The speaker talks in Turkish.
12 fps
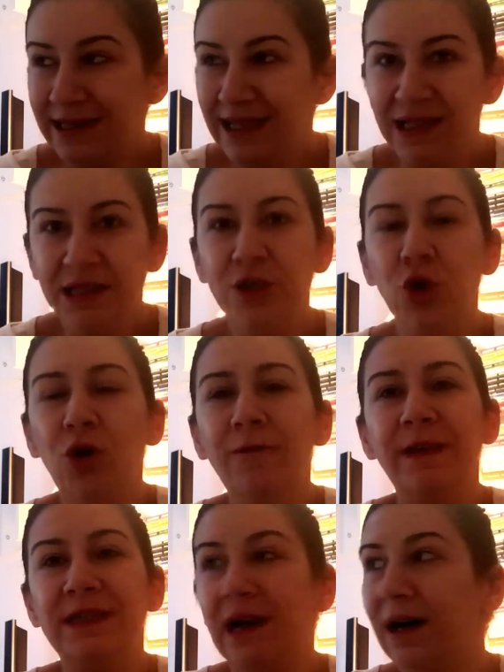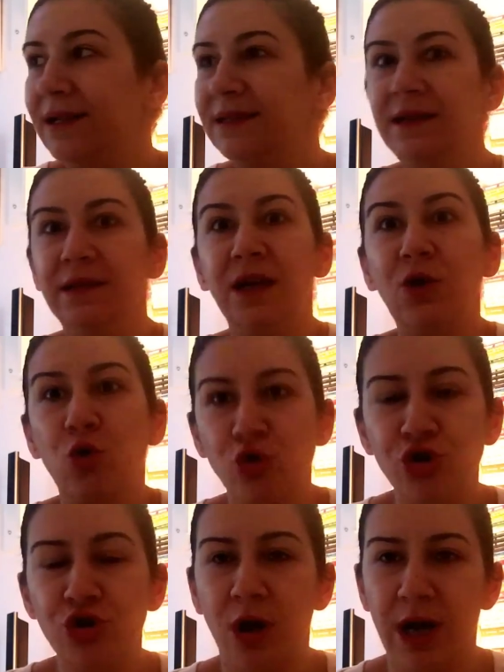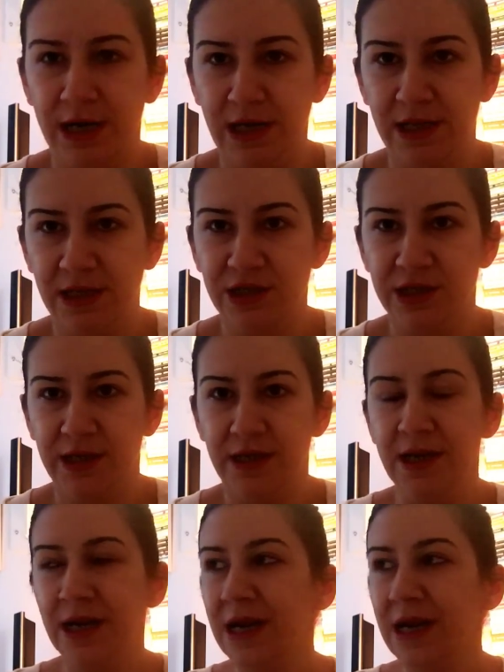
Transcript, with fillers: dalıyor ve daldığında koşuyor arkadaşlar.